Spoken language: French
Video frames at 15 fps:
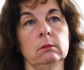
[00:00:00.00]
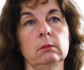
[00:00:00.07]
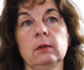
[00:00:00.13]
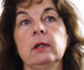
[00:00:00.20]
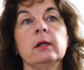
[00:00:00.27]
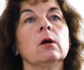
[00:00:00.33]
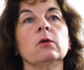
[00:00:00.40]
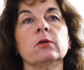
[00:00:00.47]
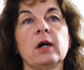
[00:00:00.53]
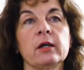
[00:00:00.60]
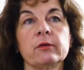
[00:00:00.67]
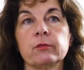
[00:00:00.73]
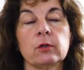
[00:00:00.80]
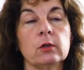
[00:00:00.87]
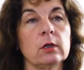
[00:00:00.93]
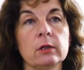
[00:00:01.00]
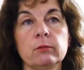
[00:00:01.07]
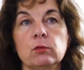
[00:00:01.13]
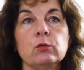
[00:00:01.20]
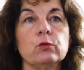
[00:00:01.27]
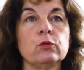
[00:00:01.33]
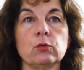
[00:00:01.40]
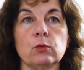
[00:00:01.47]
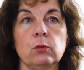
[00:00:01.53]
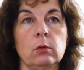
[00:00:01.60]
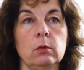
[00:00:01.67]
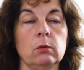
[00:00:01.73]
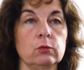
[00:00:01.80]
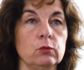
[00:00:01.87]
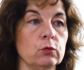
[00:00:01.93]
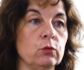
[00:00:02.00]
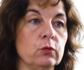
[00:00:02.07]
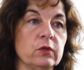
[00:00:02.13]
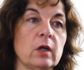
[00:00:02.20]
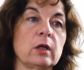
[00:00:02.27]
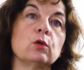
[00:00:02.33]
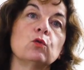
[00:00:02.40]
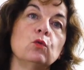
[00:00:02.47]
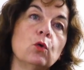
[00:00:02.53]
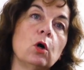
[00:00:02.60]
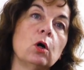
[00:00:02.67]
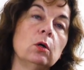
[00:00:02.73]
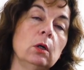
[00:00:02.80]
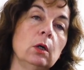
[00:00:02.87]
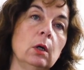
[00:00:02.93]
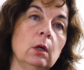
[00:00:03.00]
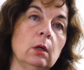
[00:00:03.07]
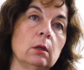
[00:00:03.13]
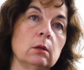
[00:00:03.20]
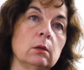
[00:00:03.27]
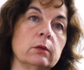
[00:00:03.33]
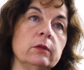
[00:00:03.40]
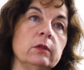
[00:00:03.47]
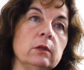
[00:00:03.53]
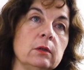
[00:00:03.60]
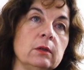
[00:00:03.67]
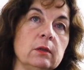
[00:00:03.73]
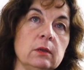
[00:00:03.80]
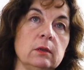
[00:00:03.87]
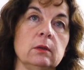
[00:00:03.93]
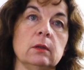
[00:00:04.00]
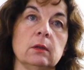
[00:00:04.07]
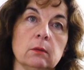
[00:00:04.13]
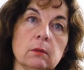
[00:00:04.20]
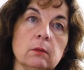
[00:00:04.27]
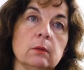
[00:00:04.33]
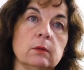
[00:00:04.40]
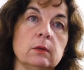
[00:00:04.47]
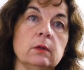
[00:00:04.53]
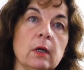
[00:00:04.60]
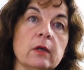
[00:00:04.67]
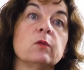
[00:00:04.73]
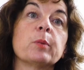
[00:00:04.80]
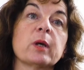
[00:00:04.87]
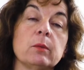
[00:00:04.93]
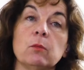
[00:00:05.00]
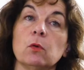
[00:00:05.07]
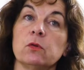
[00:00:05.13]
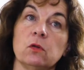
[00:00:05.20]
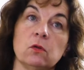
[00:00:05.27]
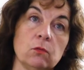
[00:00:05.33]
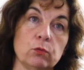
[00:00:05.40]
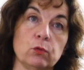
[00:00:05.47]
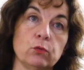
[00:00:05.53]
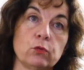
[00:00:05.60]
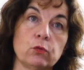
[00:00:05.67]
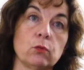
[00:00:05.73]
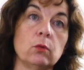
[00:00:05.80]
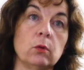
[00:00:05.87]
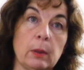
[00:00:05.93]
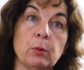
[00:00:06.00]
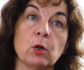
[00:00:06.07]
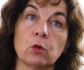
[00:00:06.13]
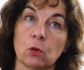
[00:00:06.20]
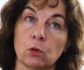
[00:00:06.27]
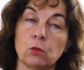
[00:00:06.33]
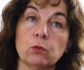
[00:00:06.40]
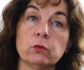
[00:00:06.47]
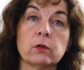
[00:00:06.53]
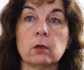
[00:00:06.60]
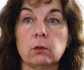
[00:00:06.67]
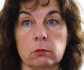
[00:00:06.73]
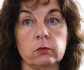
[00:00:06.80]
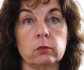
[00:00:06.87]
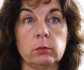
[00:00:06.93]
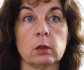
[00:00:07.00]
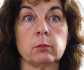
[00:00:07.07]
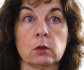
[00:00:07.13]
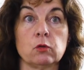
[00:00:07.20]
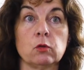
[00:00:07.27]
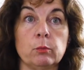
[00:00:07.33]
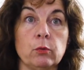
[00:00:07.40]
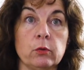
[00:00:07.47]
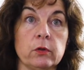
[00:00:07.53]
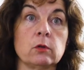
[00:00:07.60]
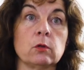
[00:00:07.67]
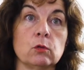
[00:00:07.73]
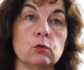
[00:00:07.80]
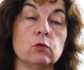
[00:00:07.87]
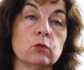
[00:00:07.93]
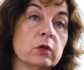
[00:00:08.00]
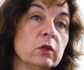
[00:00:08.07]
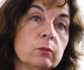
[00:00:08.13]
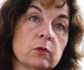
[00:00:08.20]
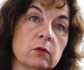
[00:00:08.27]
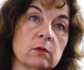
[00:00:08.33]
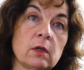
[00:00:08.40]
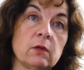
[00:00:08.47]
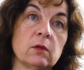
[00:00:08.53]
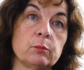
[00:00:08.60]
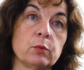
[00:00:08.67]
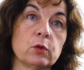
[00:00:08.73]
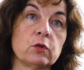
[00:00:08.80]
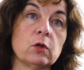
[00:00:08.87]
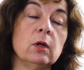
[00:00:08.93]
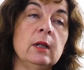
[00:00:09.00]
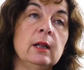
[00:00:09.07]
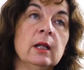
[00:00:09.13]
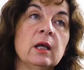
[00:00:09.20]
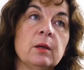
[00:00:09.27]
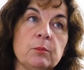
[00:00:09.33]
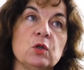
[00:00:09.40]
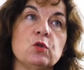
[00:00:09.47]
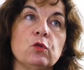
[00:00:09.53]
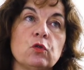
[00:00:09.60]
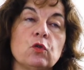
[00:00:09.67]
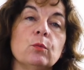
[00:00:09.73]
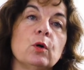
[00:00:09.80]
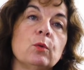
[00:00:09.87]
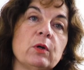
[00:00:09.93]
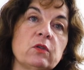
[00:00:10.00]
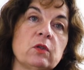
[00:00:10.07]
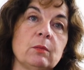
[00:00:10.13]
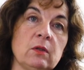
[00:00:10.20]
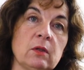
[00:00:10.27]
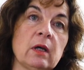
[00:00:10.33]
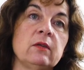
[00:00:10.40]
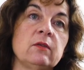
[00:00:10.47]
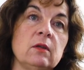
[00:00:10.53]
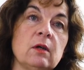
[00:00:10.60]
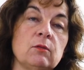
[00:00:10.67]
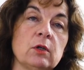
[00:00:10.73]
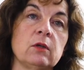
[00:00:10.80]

les grands drivers, l'évolution autour de cinq courants qui, expriment ces évolutions à prendre en compte, hein, aussi bien bien sûr pour le secteur du tourisme, c'est très important. Mais justement, moi, ce qui m'intéresse, c'est d'avoir